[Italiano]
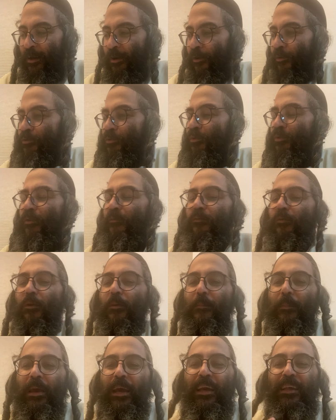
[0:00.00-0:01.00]
ognuno
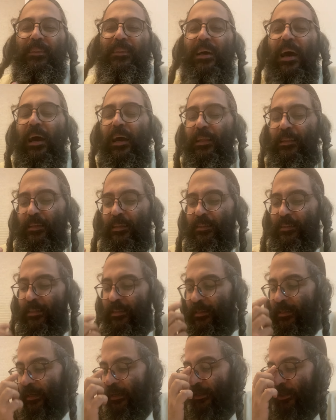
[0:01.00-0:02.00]
vuole meritare di,
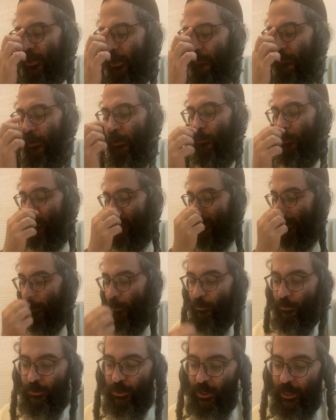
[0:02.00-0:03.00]
di, di ricevere questa
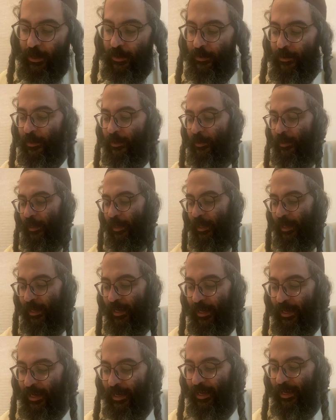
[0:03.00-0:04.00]
luce.
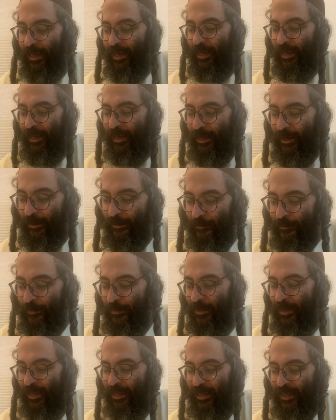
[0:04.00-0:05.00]
E,
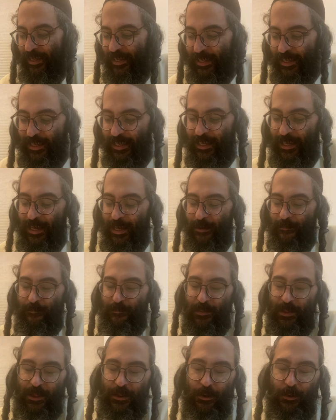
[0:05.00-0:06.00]

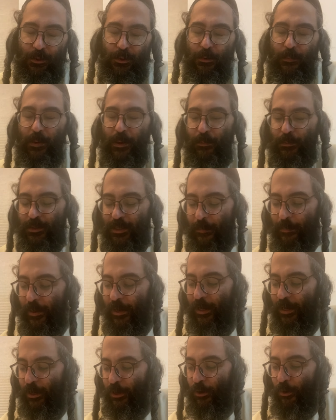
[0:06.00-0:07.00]
dobbiamo
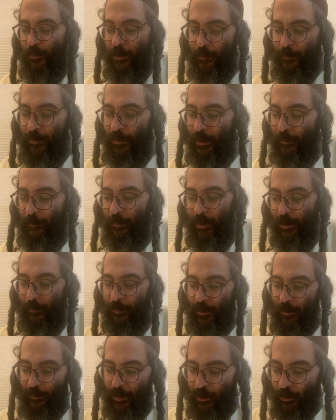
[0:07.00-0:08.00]
sapere che come per, per,
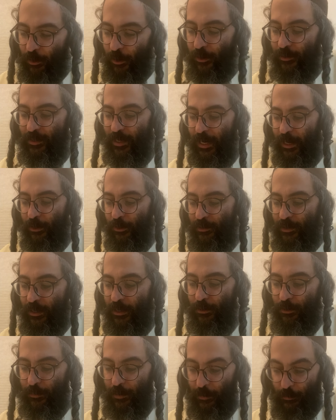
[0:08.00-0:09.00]
prima cosa, la cosa
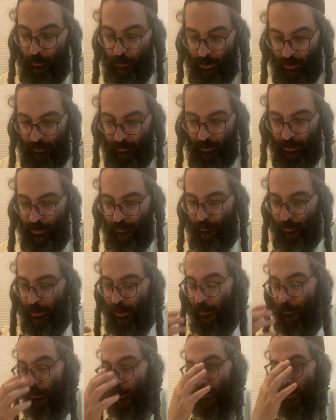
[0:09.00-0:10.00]
che, dobbiamo, che, che
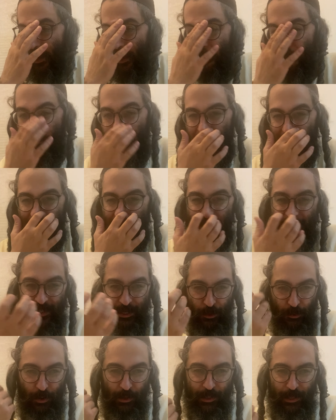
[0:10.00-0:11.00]
vogliamo, che, che,
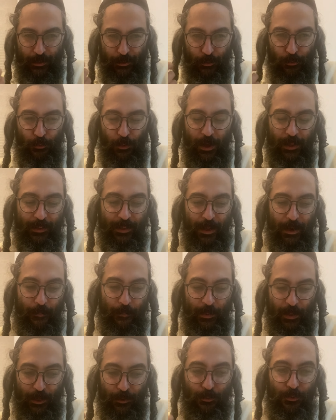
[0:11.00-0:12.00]
se noi adesso durante il
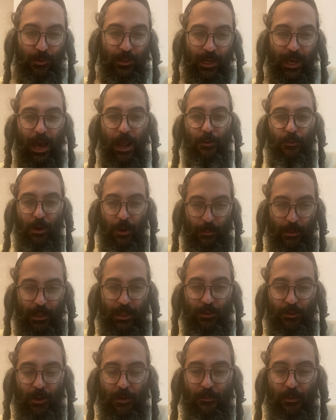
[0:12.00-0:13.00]
periodo di Hanukkah abbiamo
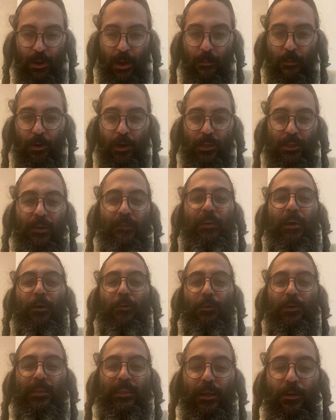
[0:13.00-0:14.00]
detto che vogliamo ricevere
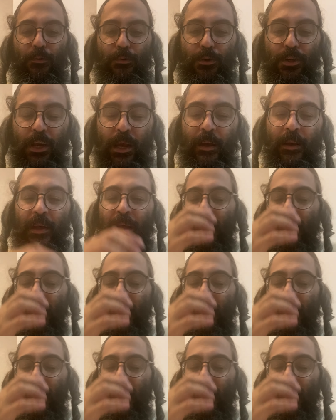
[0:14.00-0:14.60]
questa luce,